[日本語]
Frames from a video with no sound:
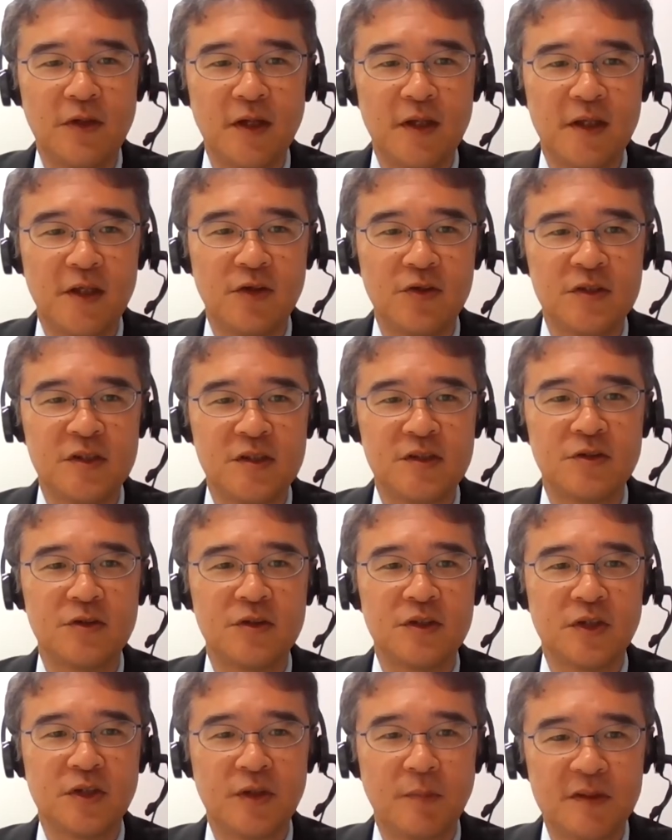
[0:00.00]
動的を主
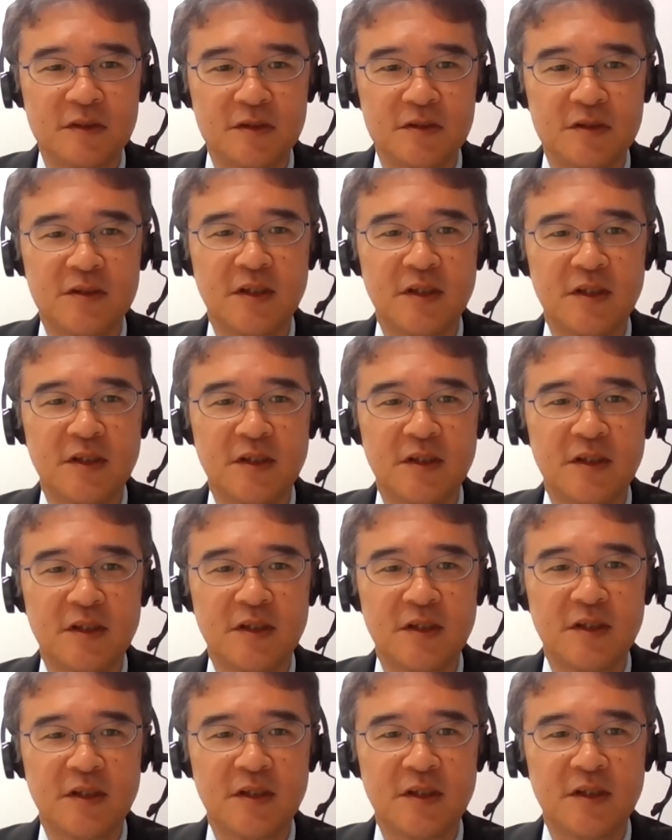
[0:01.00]
張しております、塚田と
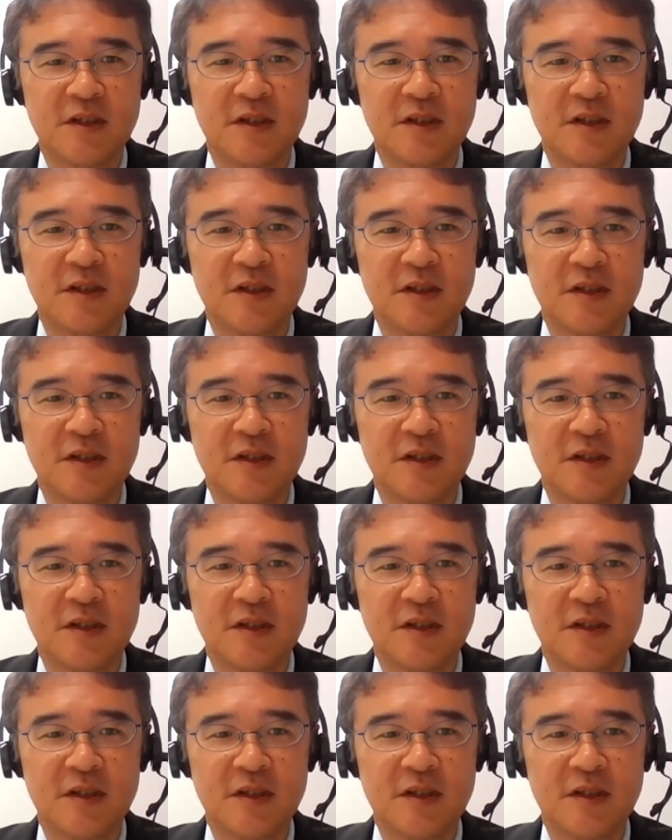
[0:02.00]
申します。